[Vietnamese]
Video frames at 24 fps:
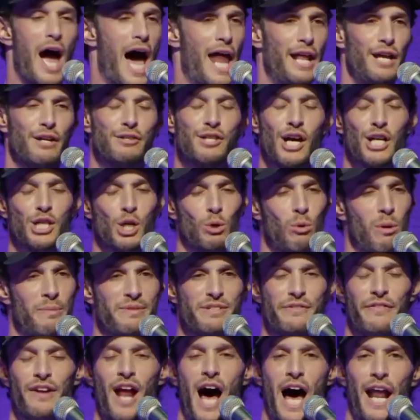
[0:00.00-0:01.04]
làm sao ba
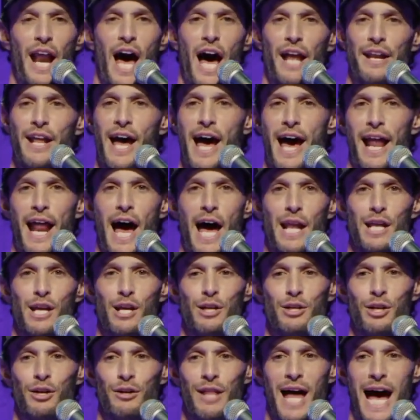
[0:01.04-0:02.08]
rờ con bướm bướm của phụ
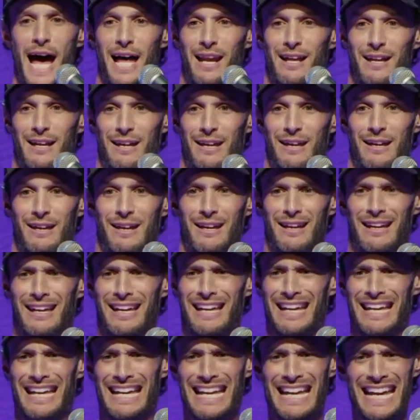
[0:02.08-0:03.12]
nữ ba làm cách nào
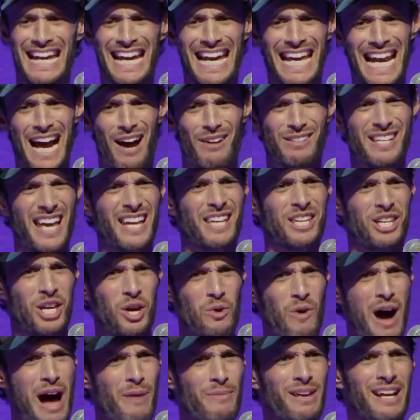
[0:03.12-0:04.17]
con muốn
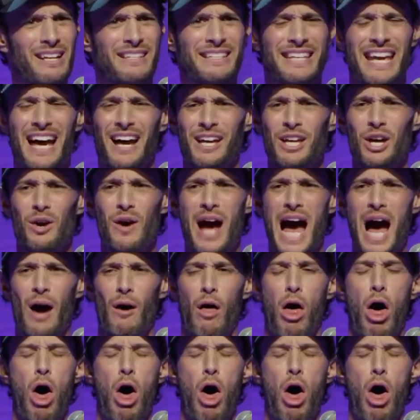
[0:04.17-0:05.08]
bà kể ba làm cách nào